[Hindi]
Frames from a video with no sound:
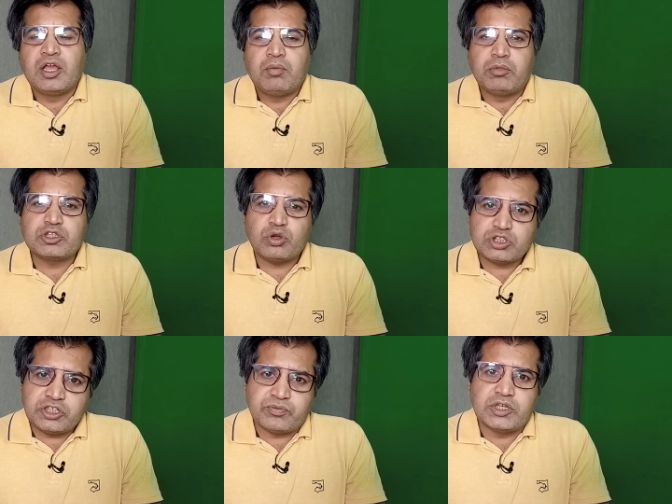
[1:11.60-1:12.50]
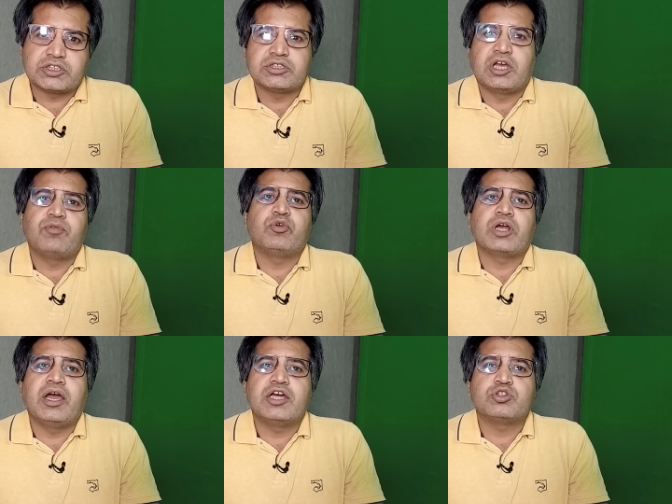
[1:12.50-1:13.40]
बतौर चीफ जस्टिस हल्फ
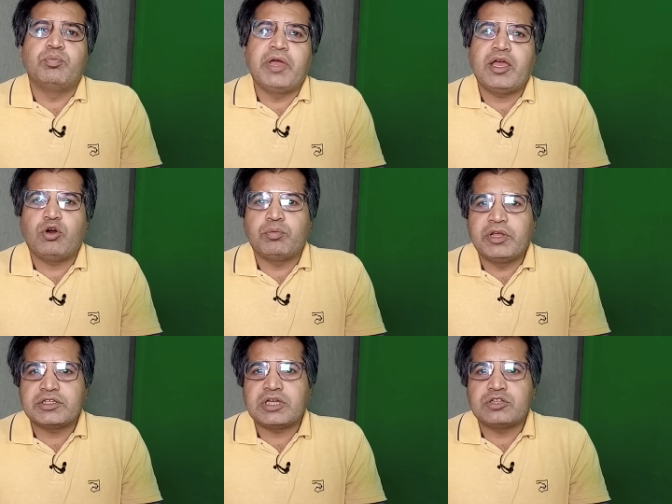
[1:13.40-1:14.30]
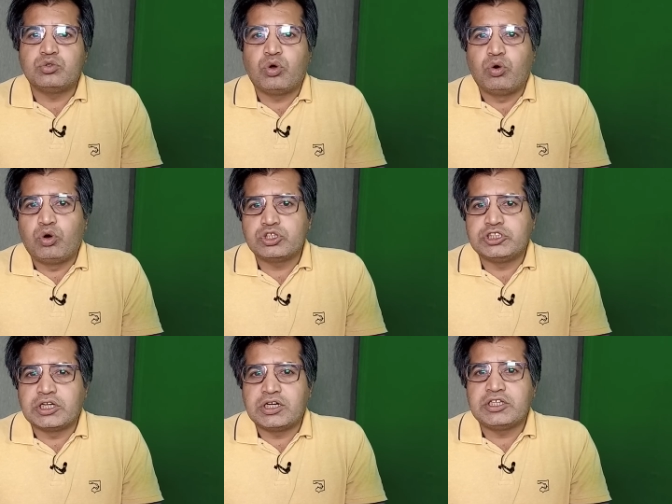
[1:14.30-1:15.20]
उठाया तो मैं और मेरे साथ दो और
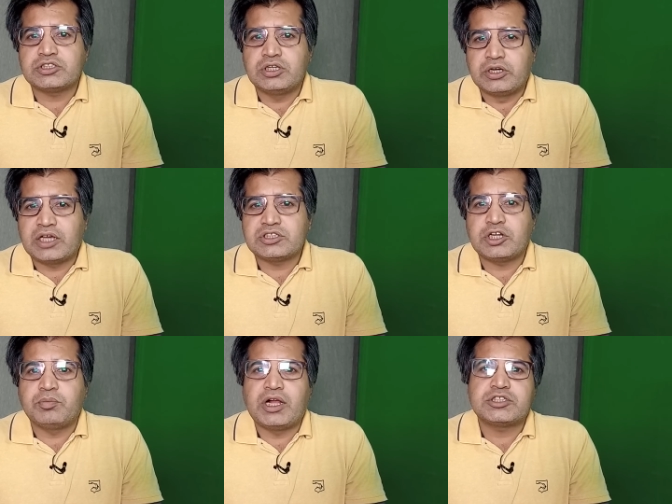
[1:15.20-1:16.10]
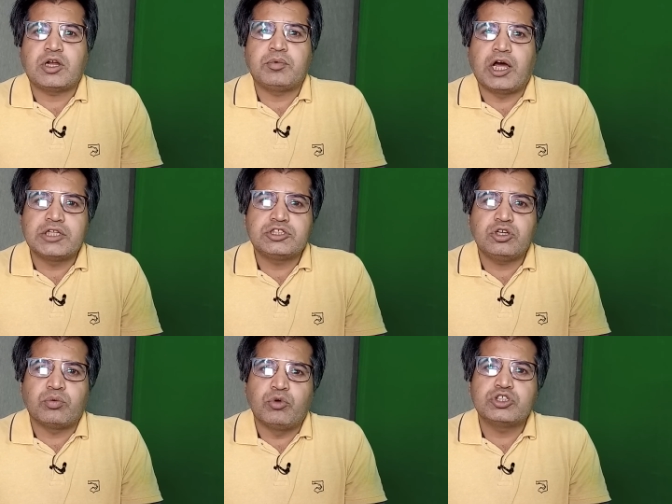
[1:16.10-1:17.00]
जर्नलिस्ट नासिर इकबाल साहब डांस से
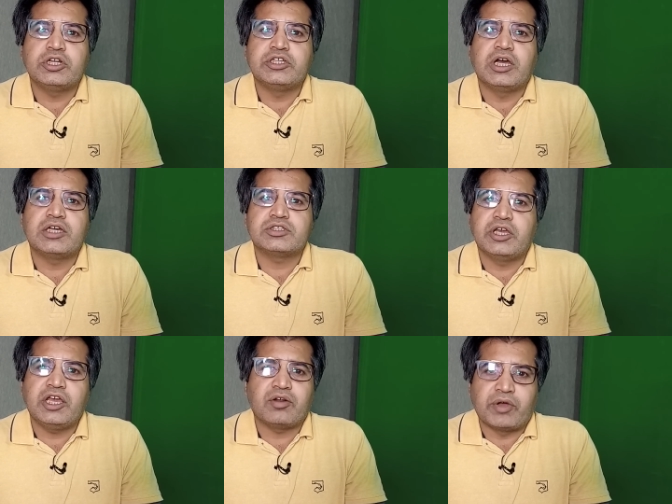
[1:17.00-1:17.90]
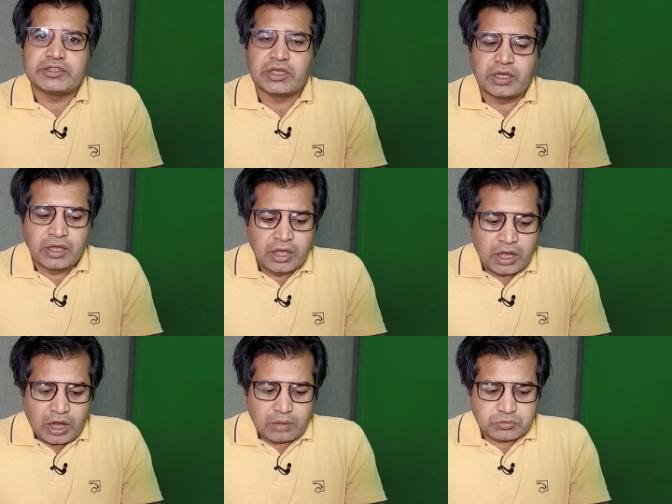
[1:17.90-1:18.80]
और मोहसिन एजाज ए आर वाई से
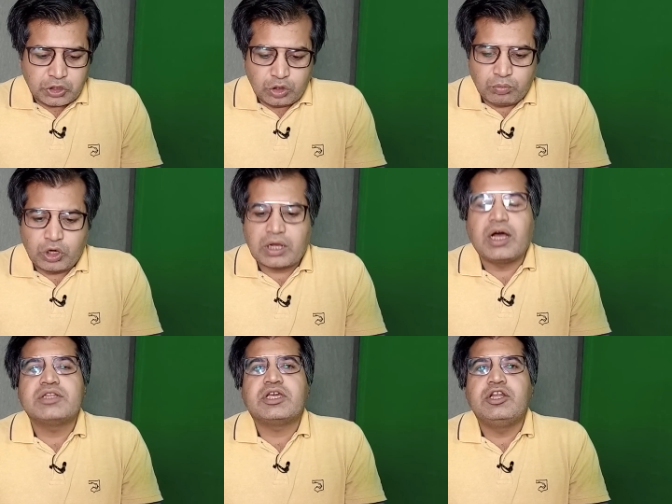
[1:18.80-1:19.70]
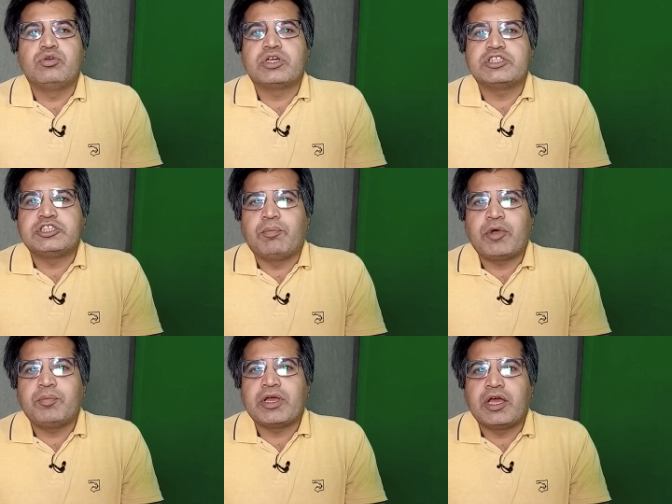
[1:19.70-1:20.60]
हम तीनों मुलाकात के लिए उनके चैम्बर
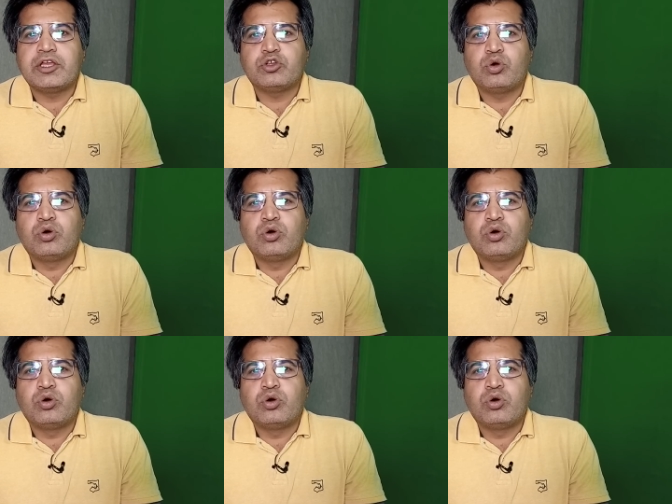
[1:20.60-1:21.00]
में गए जो